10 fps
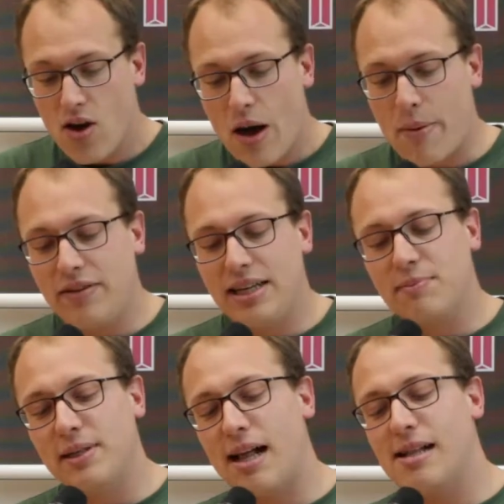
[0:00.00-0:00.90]
Aber wie
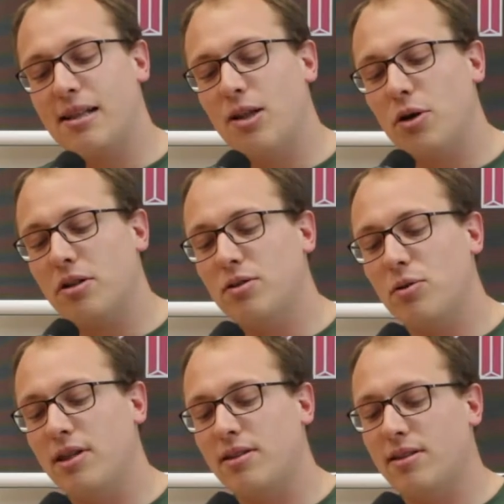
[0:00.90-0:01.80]
das mit alten Leuten
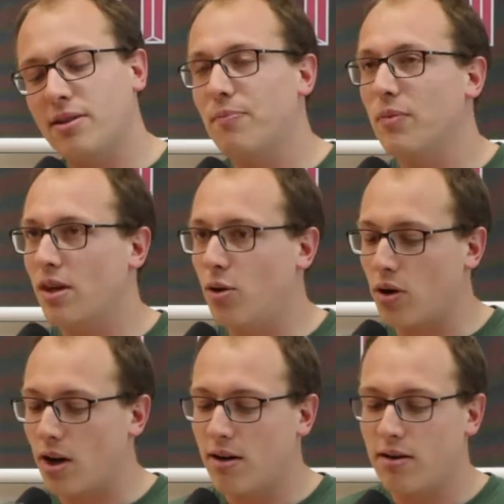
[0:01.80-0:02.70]
so ist,
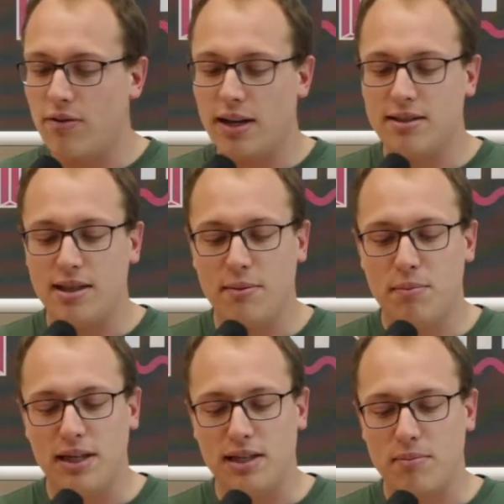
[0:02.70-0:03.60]
jünger werden sie
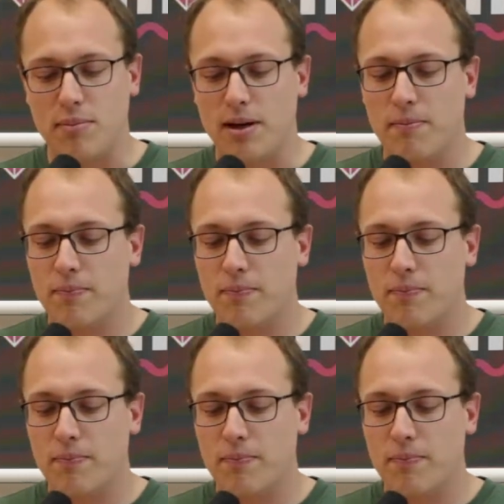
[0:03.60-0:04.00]
eben nicht mehr.